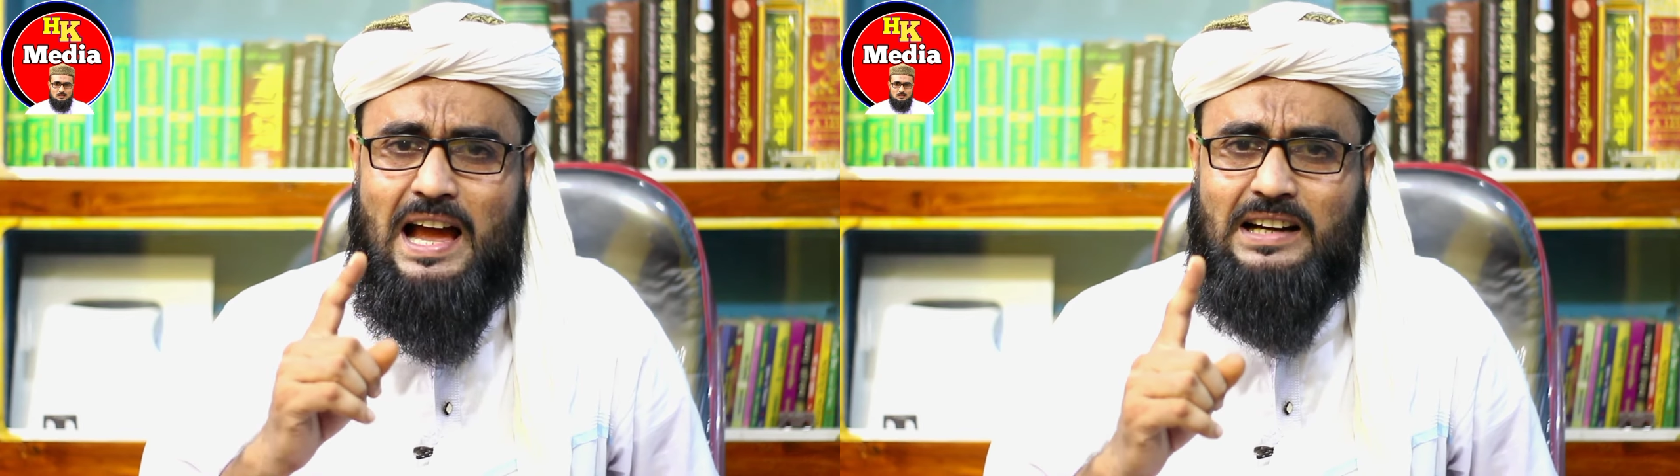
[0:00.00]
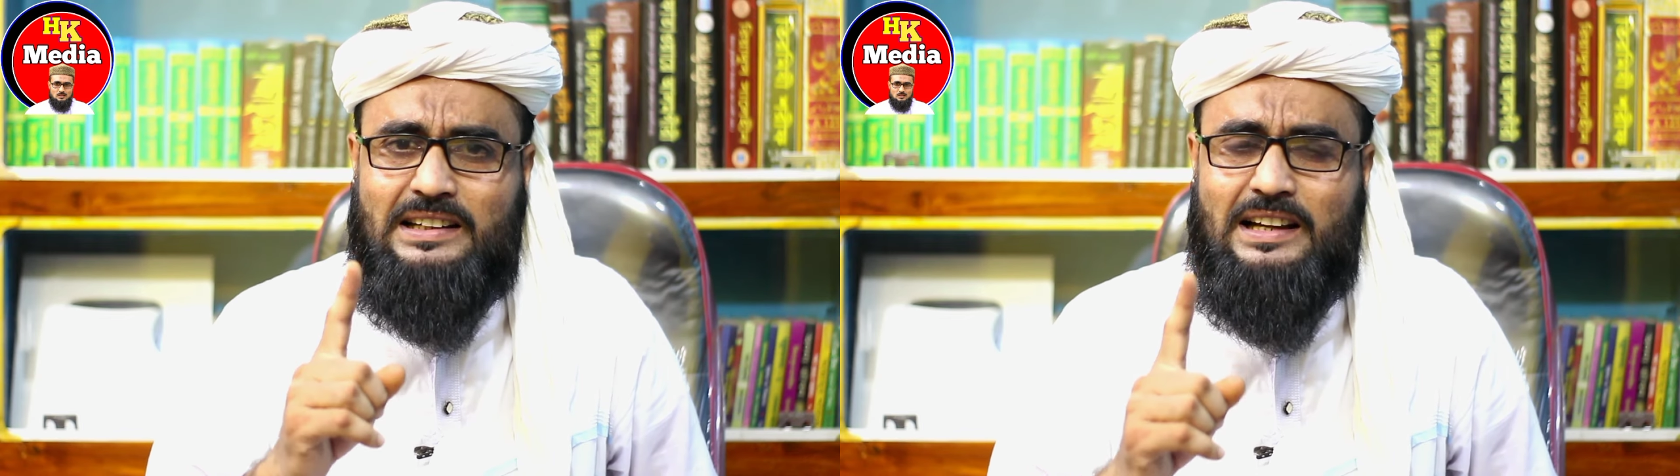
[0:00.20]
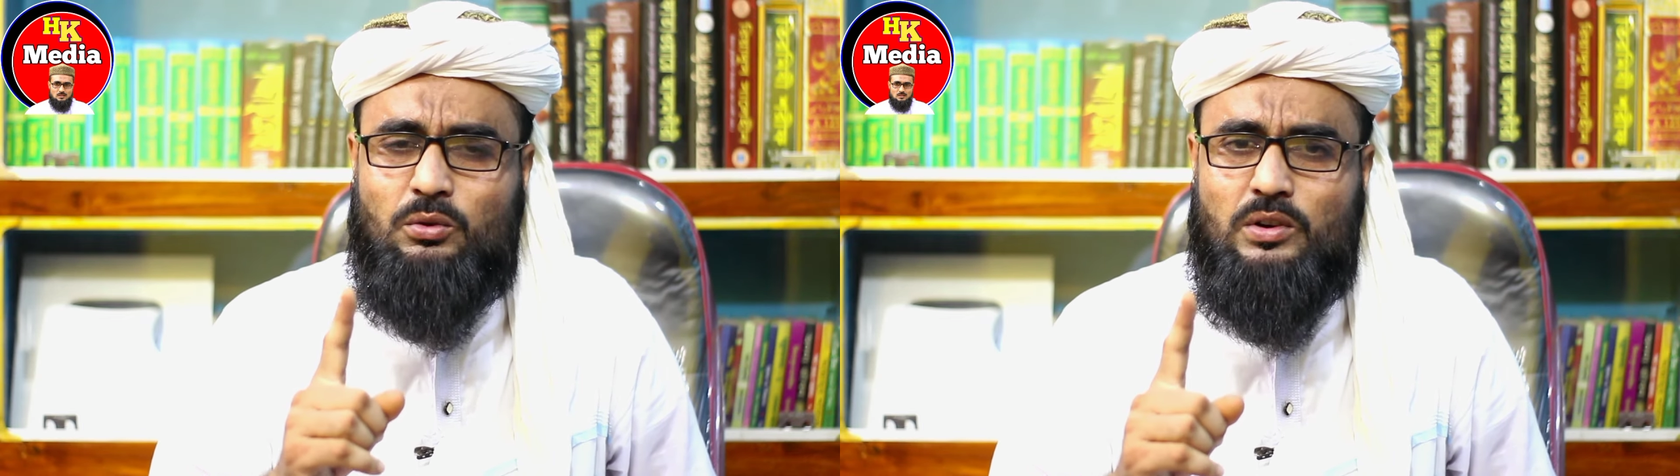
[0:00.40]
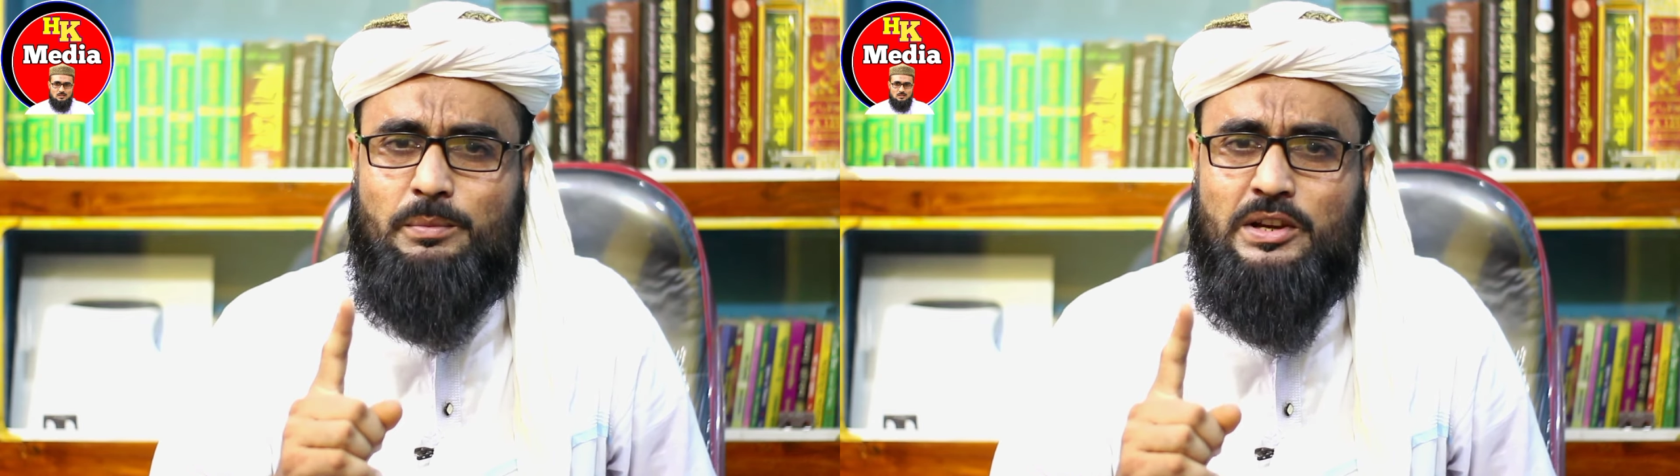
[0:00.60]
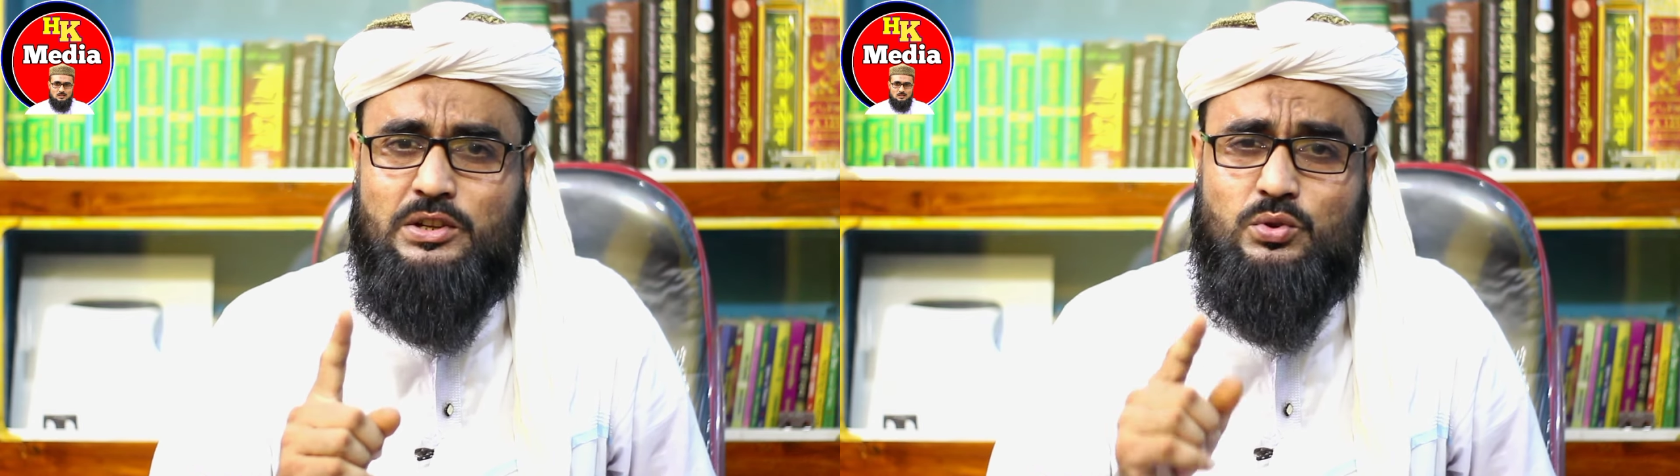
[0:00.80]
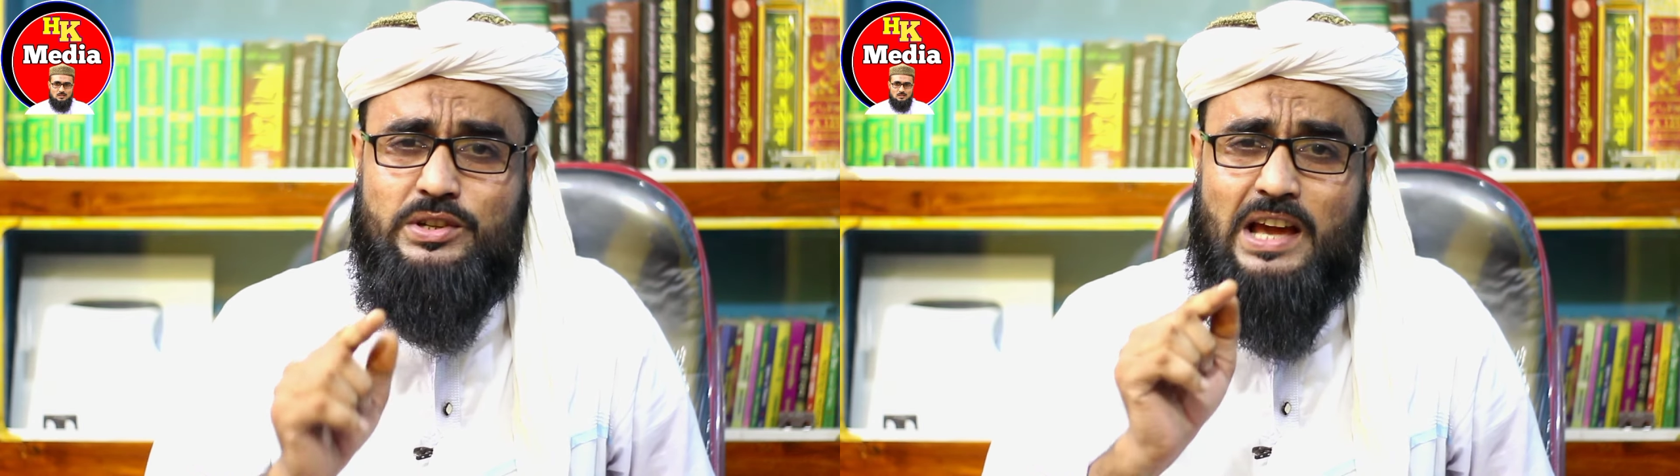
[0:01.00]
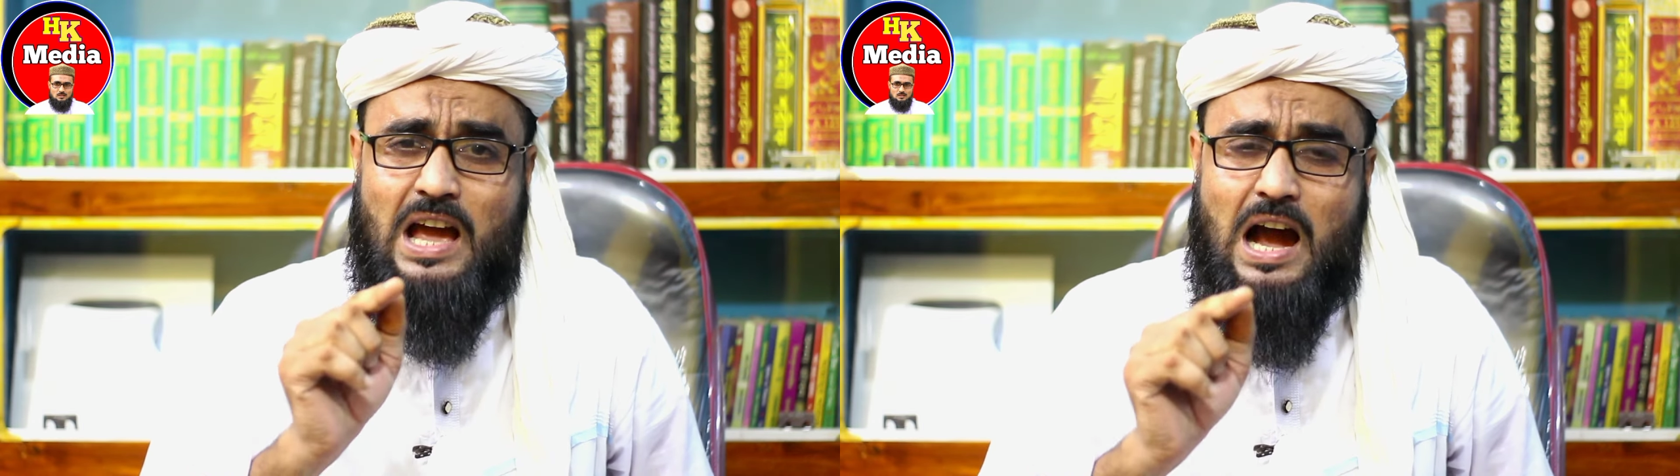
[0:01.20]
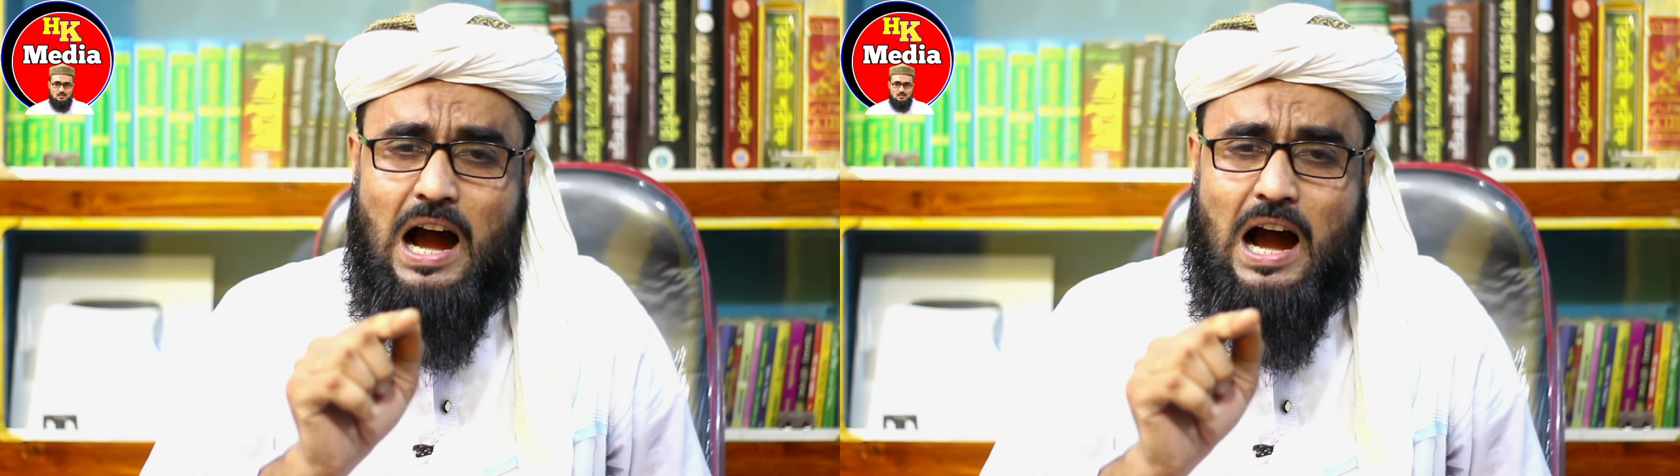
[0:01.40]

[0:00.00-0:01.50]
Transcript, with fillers: একটা করে ভিডিও নিয়ে